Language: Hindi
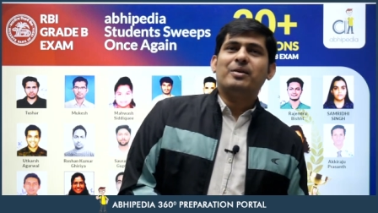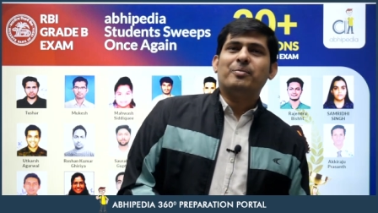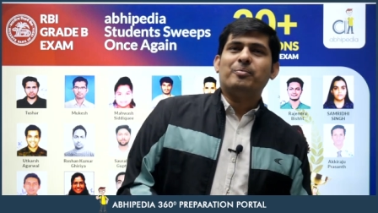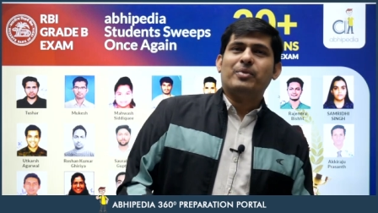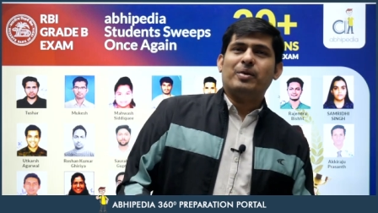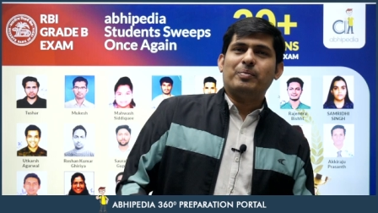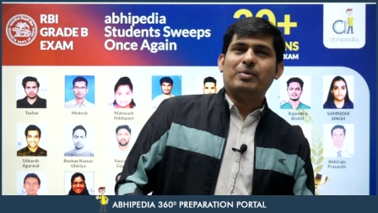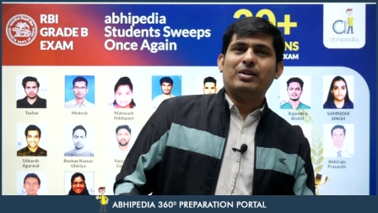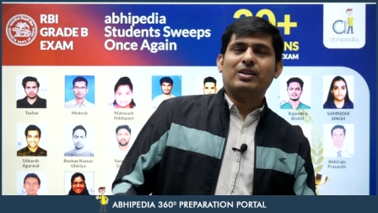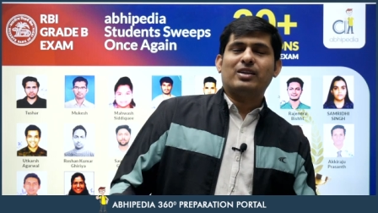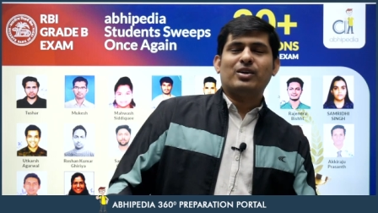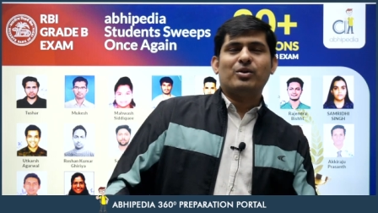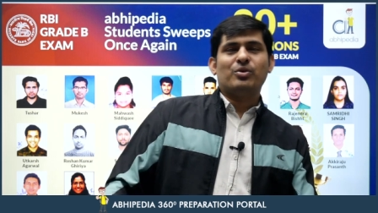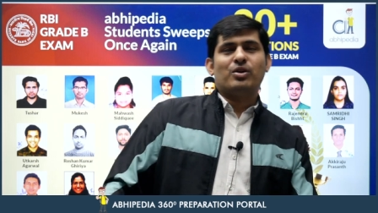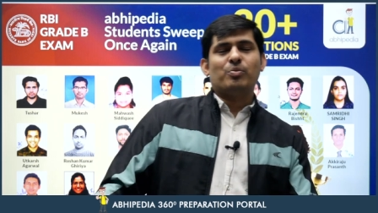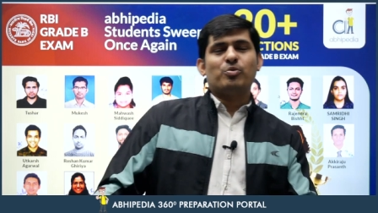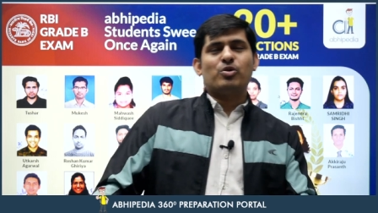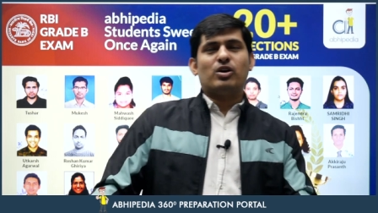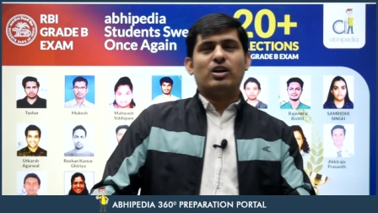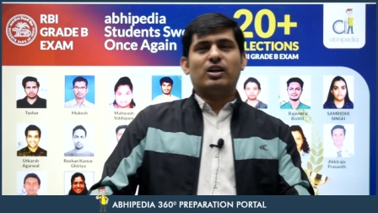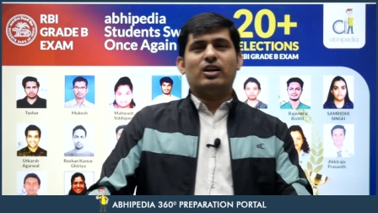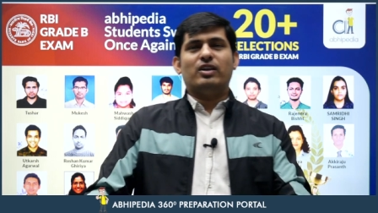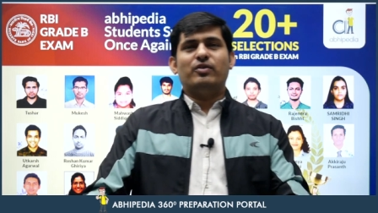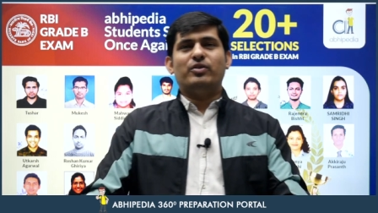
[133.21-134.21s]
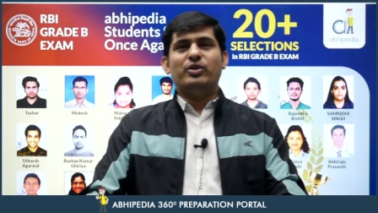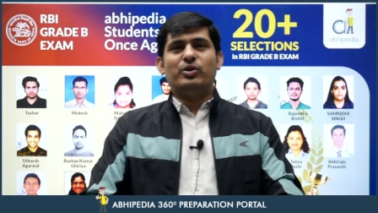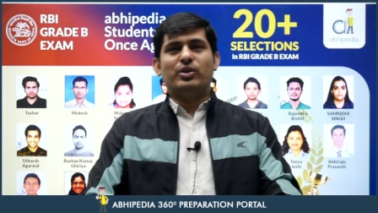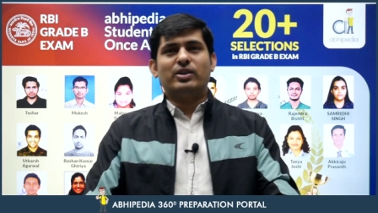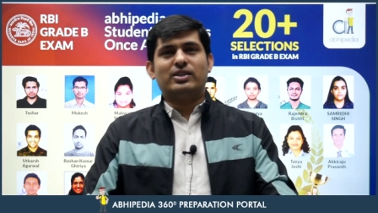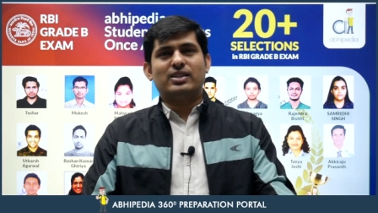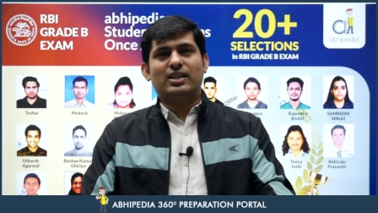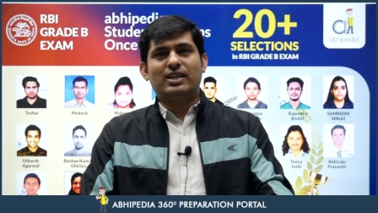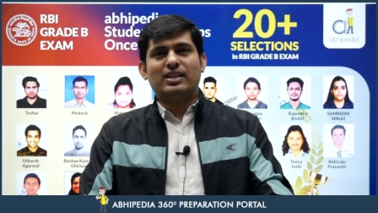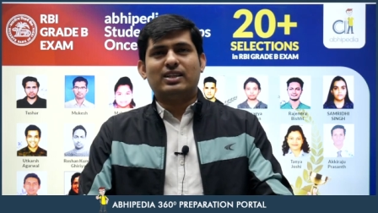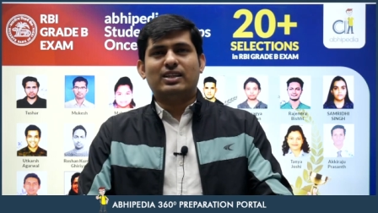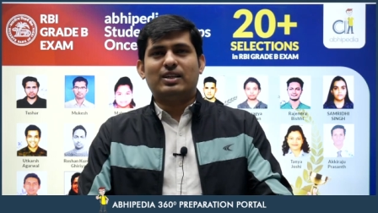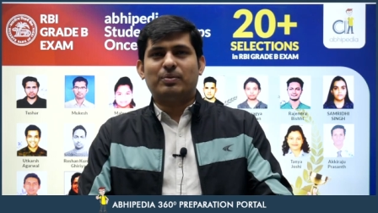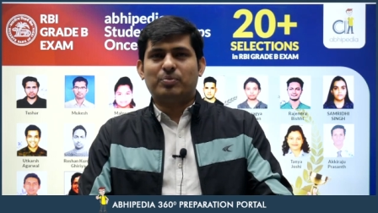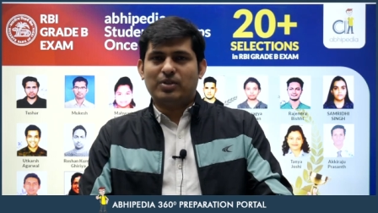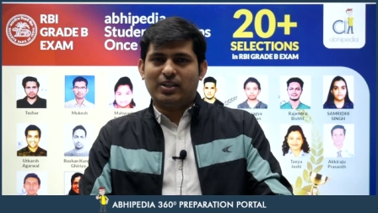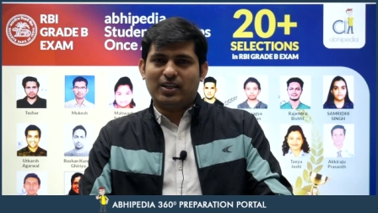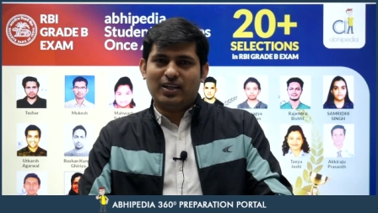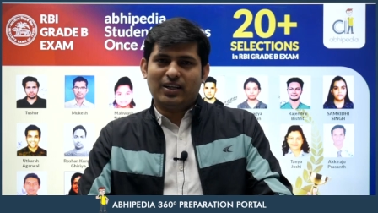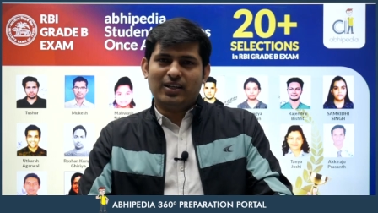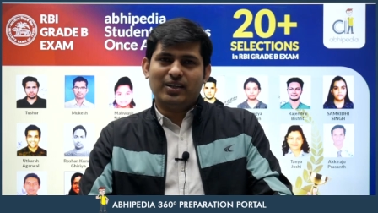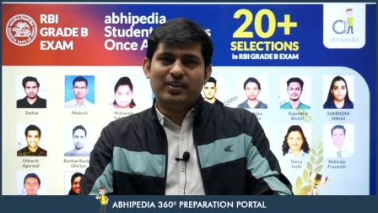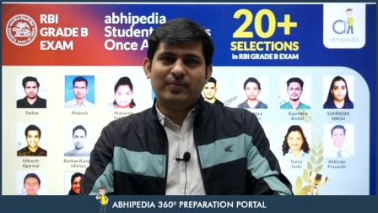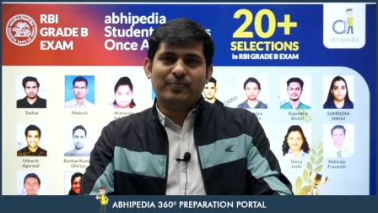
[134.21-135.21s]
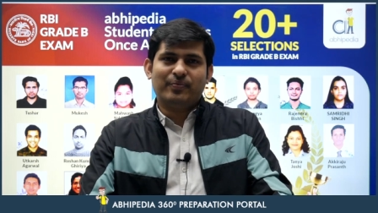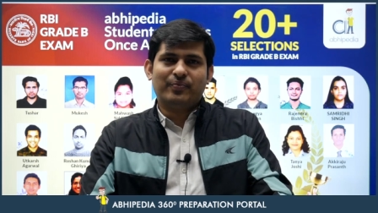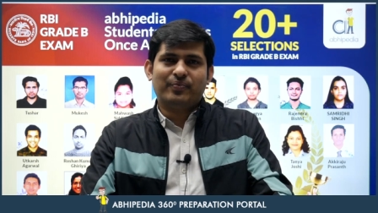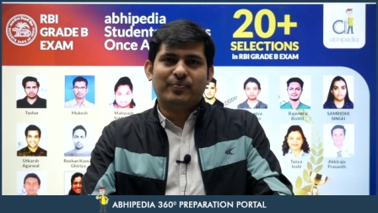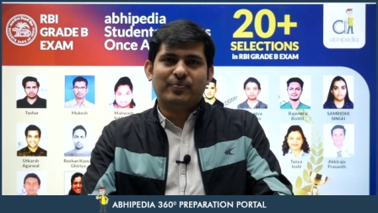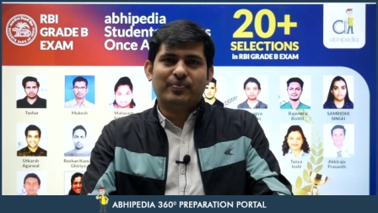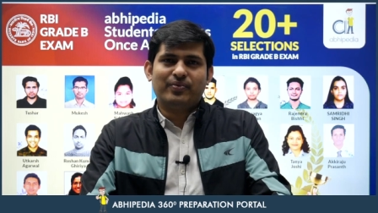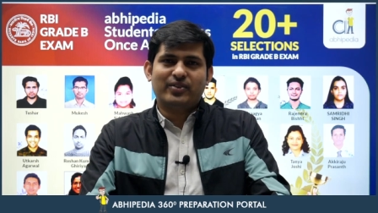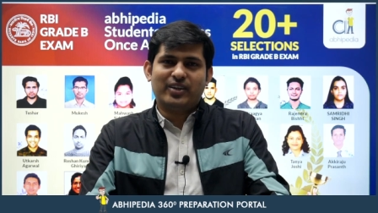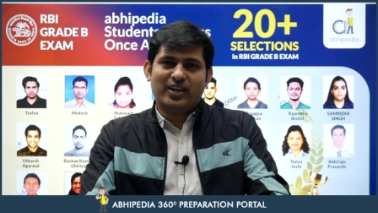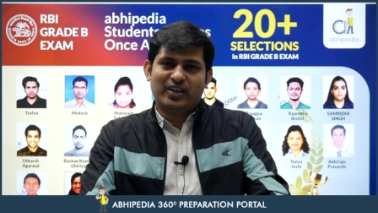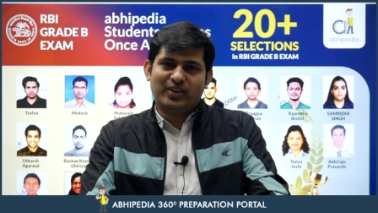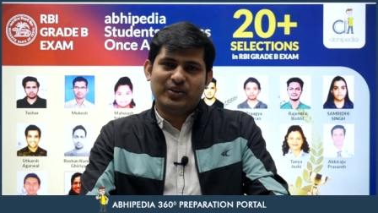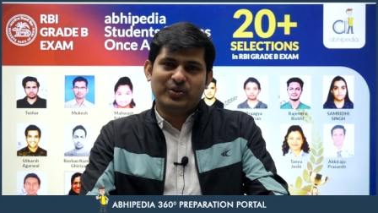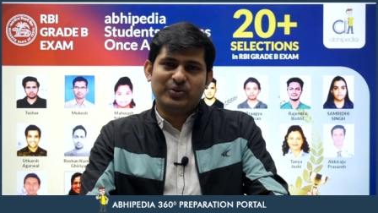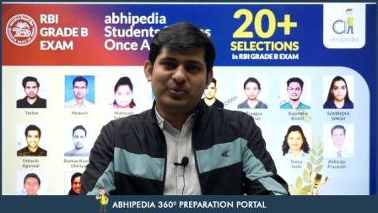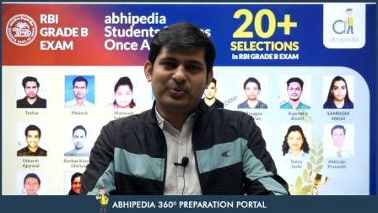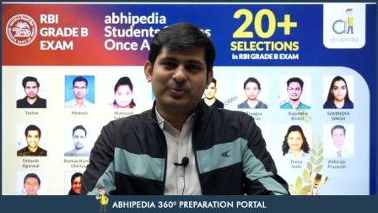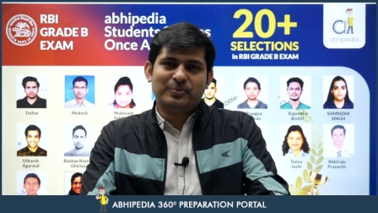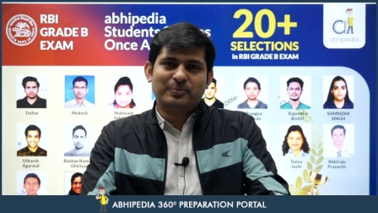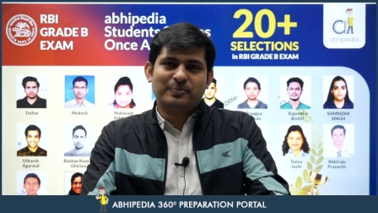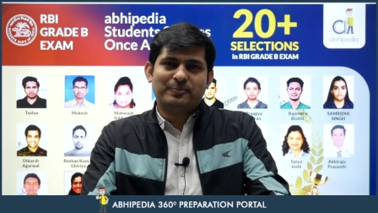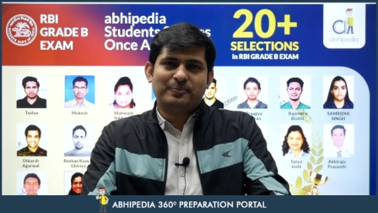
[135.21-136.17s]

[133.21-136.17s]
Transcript: मैं मिलता हूँ आपको अगले वीडियो के साथ तब तक के लिए थैंक यू